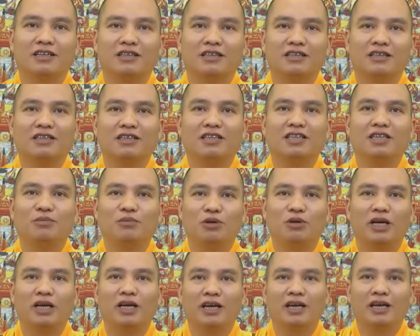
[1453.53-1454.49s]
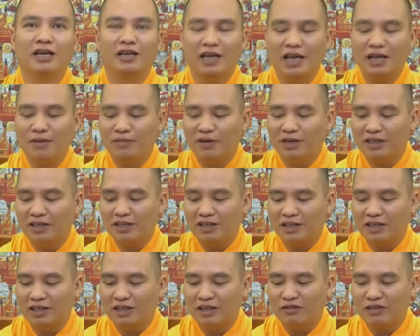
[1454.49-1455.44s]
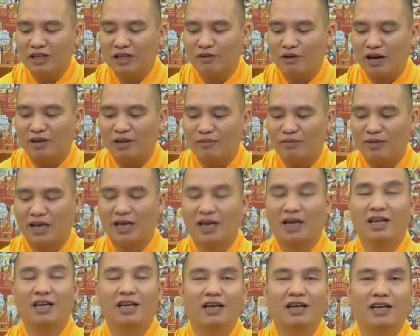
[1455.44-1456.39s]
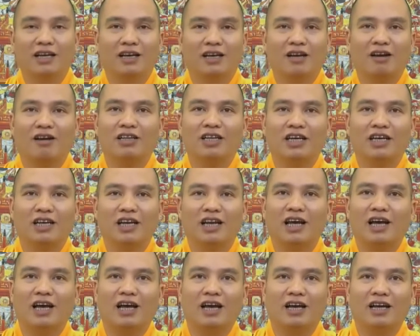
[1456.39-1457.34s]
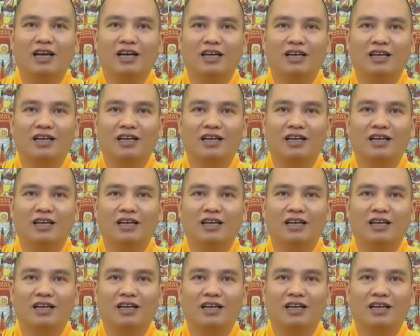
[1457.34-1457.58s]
chưa chín mùi đây mới chỉ ở trong giai đoạn mà có thể là